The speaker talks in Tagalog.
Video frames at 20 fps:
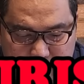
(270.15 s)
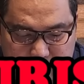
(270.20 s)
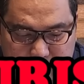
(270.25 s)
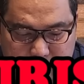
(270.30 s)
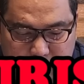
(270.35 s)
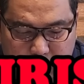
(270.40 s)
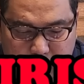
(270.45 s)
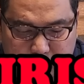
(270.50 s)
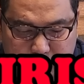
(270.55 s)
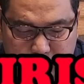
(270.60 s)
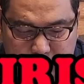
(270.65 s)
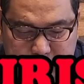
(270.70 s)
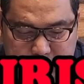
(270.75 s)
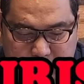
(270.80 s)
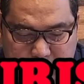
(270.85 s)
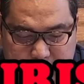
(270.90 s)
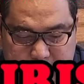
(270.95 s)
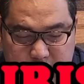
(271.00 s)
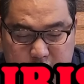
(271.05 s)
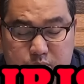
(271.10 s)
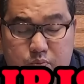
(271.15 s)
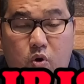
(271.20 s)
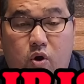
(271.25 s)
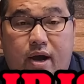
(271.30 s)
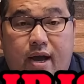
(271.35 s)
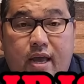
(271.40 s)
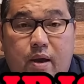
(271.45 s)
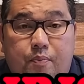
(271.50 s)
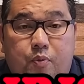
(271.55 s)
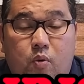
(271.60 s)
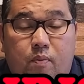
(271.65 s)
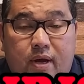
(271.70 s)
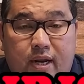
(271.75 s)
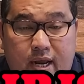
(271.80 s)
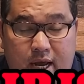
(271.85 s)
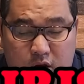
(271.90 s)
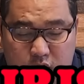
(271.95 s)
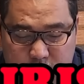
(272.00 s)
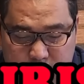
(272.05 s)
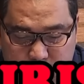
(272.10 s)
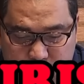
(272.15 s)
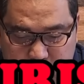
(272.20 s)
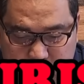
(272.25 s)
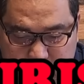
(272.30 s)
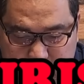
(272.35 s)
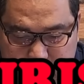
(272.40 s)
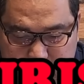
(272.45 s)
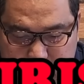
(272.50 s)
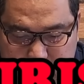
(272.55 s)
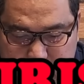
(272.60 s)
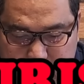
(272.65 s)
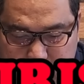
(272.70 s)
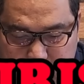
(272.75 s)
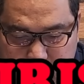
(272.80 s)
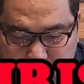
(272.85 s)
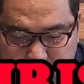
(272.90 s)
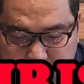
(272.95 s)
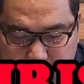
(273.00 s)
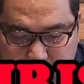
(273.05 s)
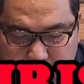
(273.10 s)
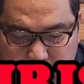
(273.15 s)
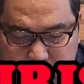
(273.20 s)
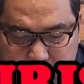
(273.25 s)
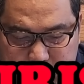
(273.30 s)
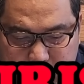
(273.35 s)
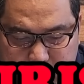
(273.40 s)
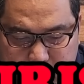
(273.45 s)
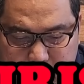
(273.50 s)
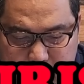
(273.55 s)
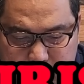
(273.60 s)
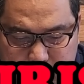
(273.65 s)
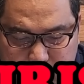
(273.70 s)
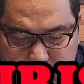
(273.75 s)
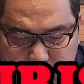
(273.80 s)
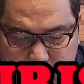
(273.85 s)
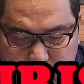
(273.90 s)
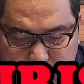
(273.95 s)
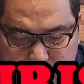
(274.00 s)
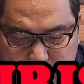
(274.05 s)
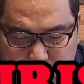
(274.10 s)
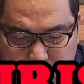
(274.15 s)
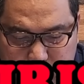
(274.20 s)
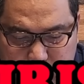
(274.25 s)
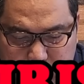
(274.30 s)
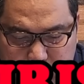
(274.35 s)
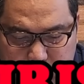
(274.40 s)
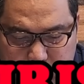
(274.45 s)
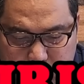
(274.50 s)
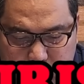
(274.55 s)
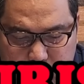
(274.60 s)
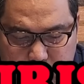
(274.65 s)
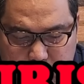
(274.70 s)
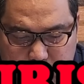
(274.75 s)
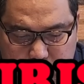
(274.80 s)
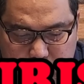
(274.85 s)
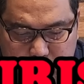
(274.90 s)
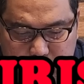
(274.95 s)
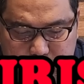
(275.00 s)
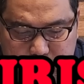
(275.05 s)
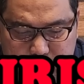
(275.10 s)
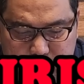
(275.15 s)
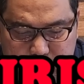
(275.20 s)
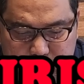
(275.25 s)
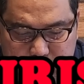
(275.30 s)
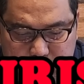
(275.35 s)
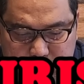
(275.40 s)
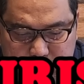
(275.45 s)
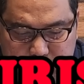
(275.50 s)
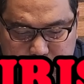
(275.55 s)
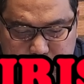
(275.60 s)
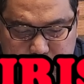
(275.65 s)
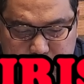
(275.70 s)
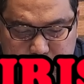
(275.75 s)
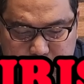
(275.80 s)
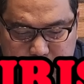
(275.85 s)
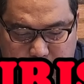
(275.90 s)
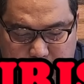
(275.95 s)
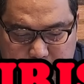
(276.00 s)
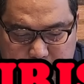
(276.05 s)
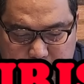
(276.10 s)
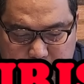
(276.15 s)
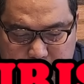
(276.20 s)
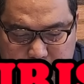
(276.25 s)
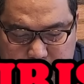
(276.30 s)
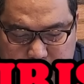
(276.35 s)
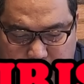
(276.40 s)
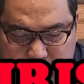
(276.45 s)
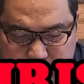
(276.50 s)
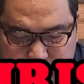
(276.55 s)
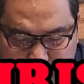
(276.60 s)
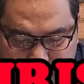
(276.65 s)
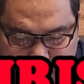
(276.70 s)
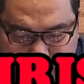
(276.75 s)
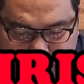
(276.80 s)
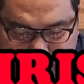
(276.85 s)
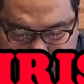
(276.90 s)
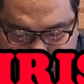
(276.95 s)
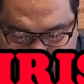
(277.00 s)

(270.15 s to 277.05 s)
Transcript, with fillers: Tingin po si Iris po, kaya po manalo na ulit. Ang second choice ko po dito is, is Shining Thunder.